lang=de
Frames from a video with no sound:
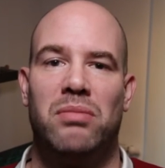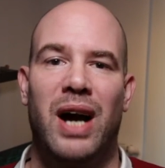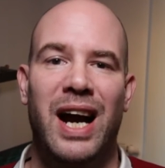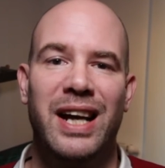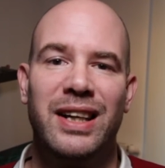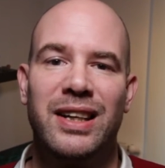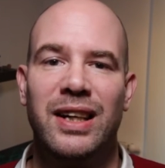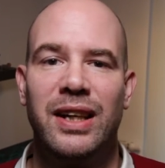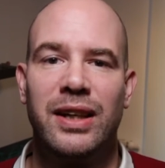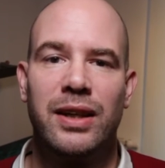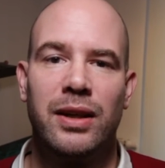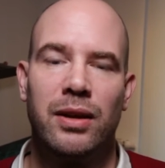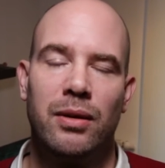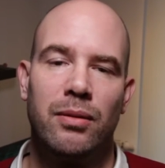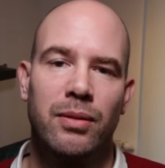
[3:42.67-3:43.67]

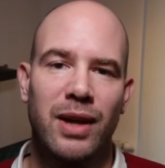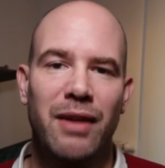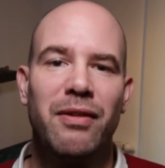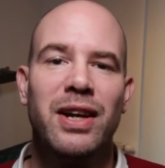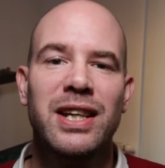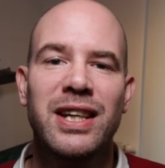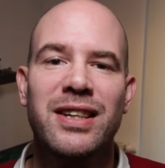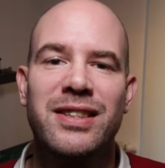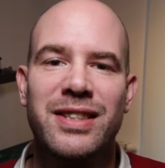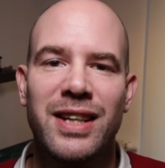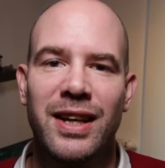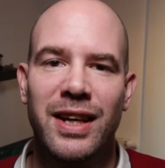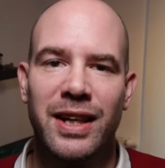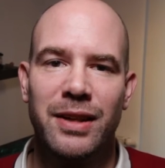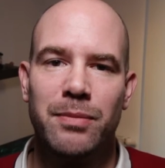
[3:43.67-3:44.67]
eigentlich
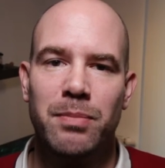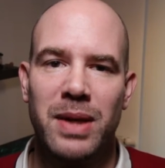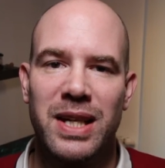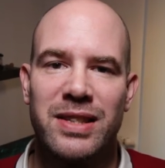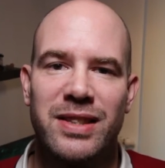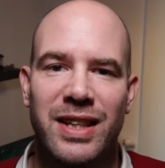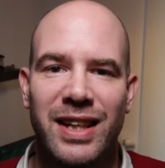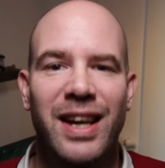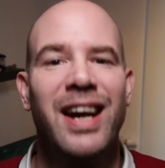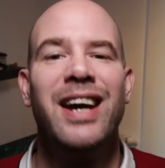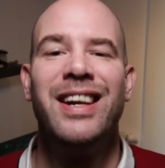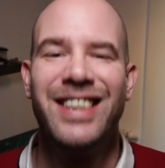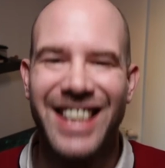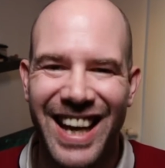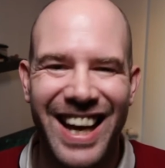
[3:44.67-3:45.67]
Kavaliersdelikt-mäßig.
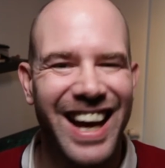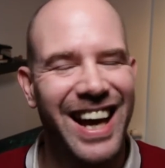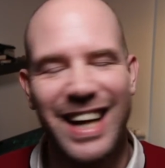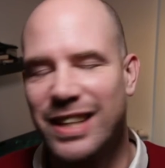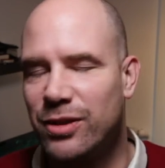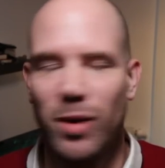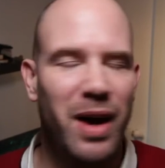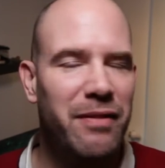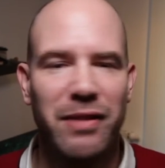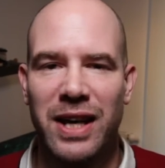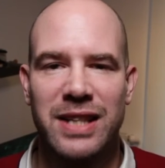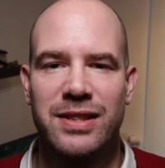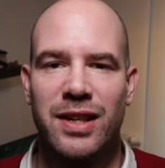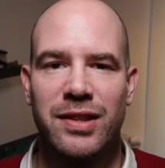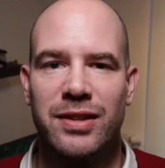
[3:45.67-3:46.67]
Naja, so einfach
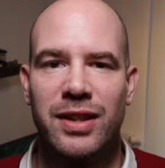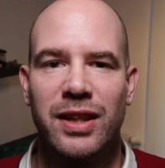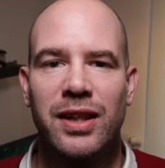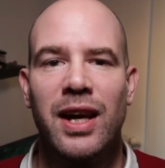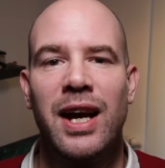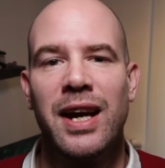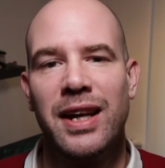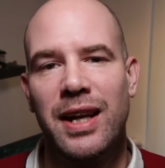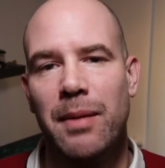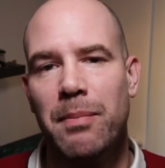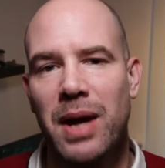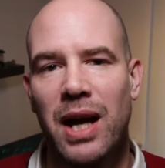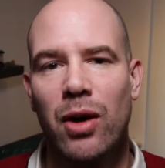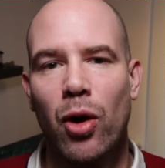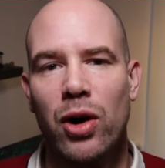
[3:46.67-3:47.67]
ist das nicht. Je
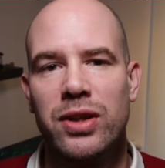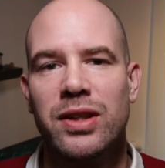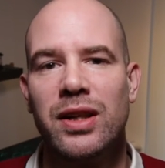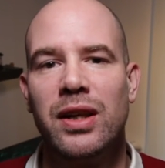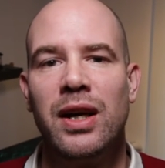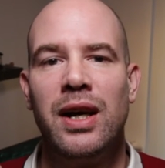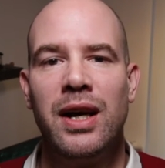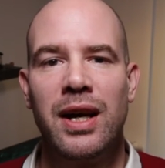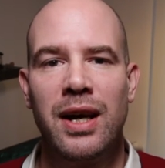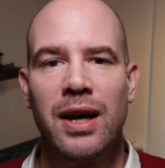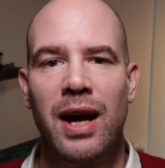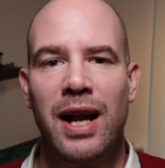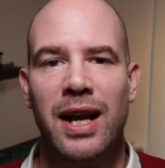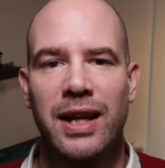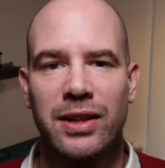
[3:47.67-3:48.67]
mehr Leute
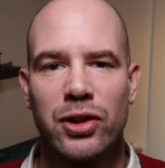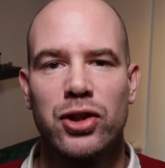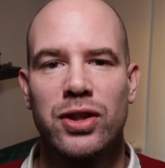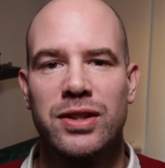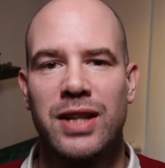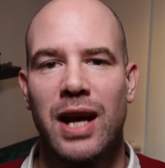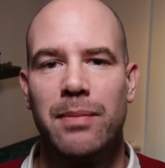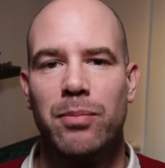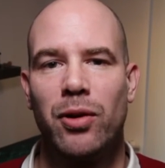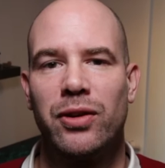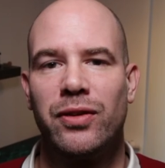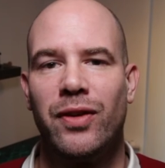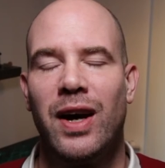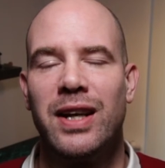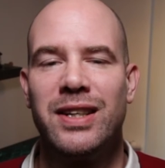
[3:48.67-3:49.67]
elektrische
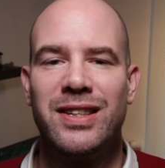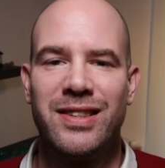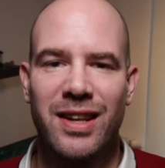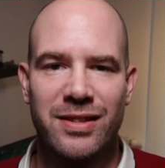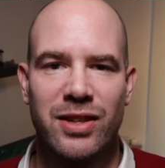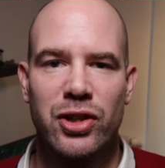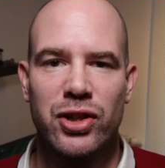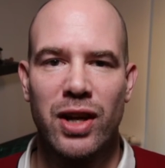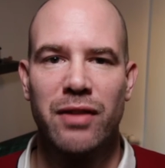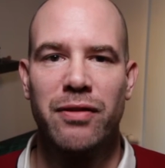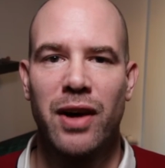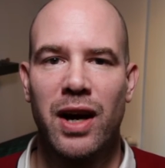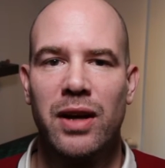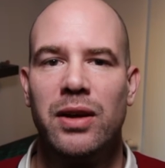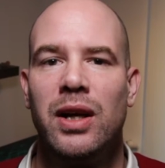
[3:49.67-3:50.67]
Skateboards fahren, die sehr, sehr schnell
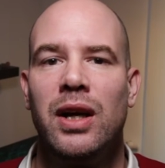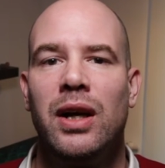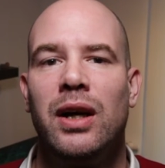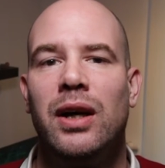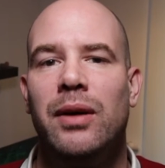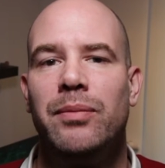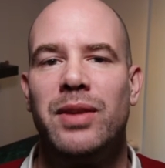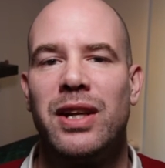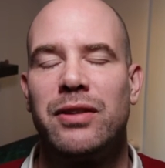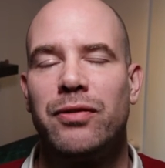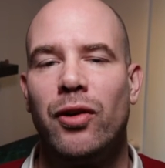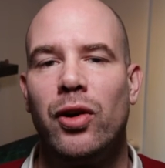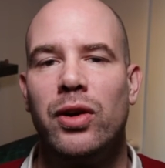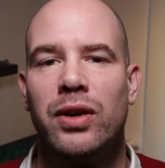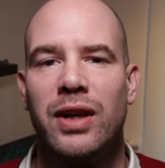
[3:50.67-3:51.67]
fahren. Ähm, das
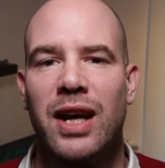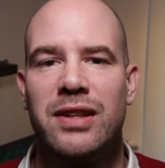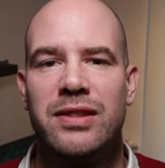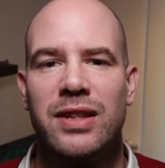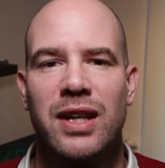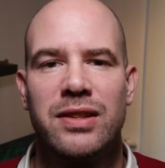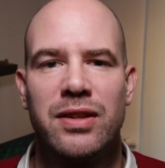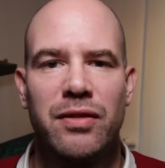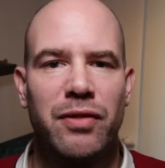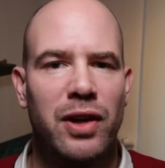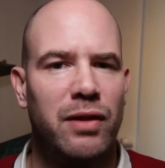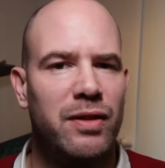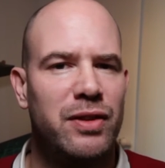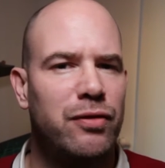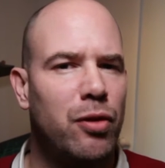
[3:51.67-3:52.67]
von Casey Neistat fährt
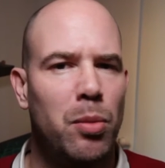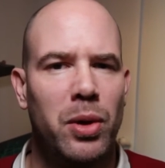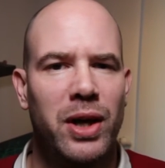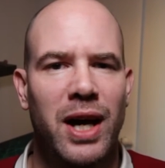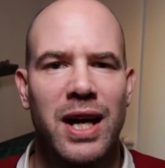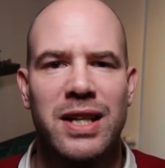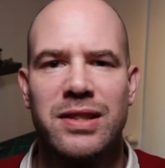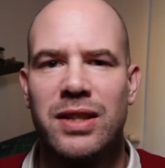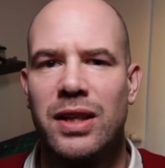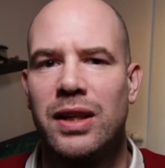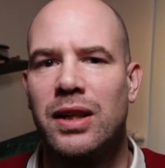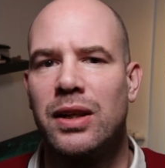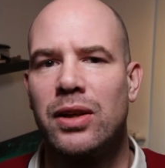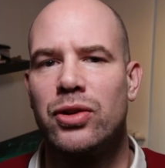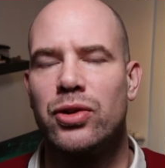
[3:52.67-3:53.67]
irgendwas
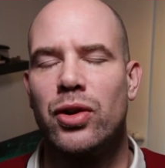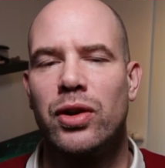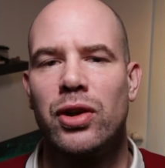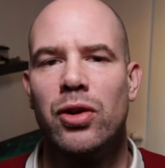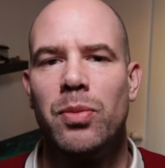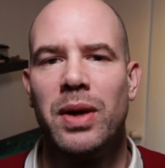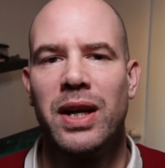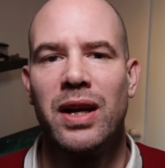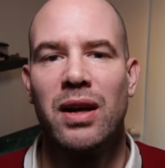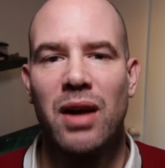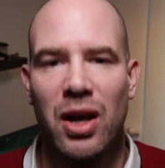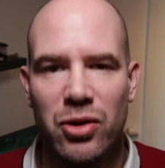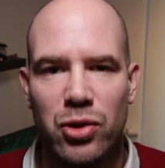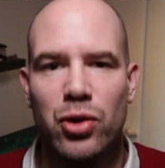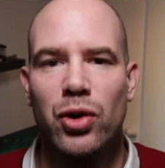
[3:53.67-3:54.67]
35 Stundenkilometer,
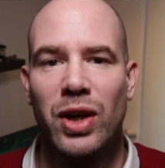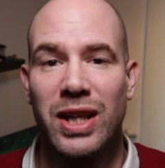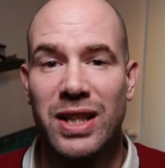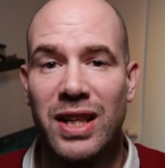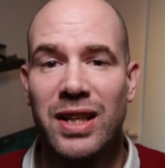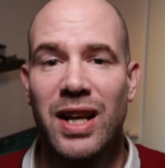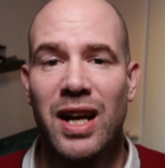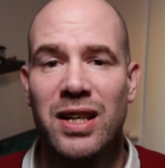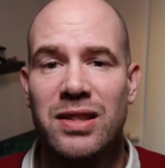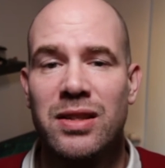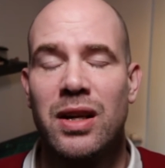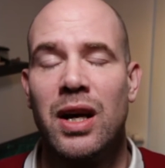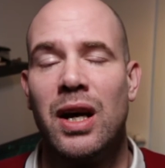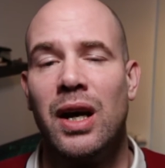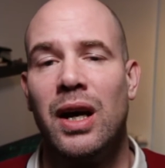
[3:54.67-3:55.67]
also schon richtig nice.
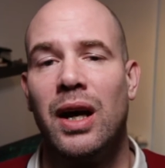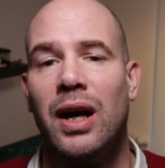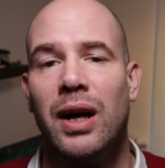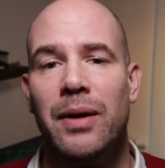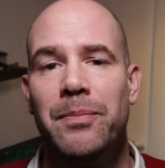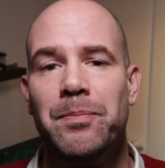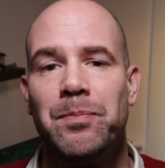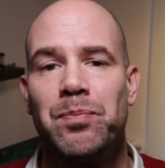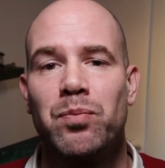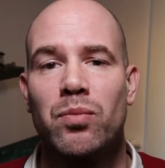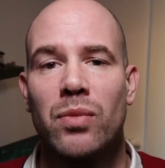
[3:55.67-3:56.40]
Ähm,